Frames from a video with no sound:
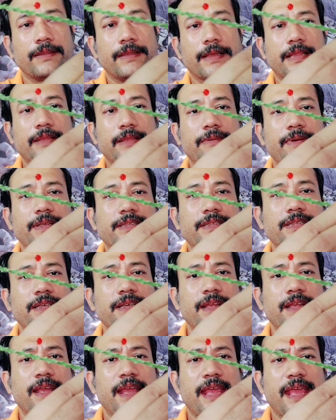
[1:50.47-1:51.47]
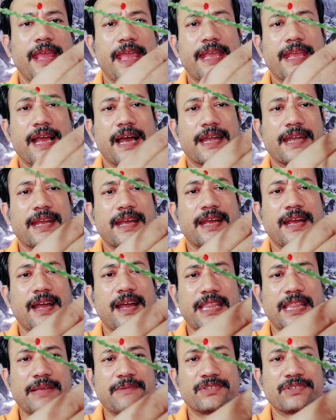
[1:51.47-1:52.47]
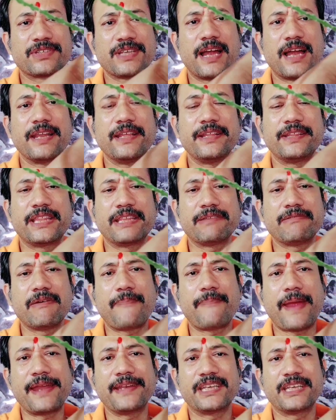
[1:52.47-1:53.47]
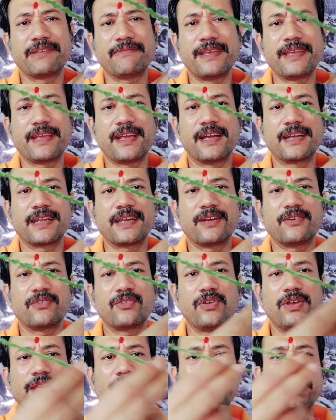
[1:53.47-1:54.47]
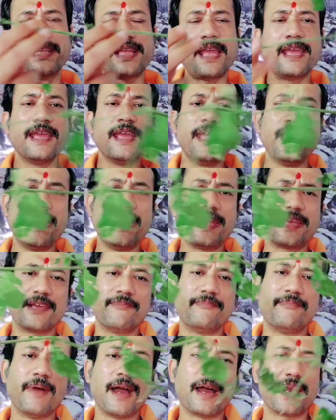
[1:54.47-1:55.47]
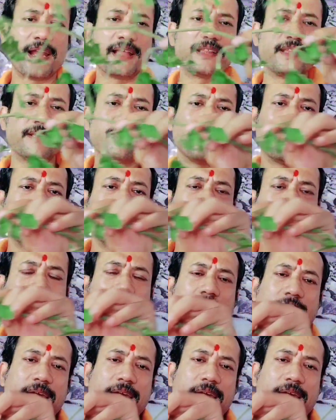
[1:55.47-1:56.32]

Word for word: দেখতে পাচ্ছেন এই কাঁটা কাঁটা দেখবেন শাড়িতে বা প্যান্ট জামা এই কাঁটাগুলো লেগে যায় একে বাংলাতে বলে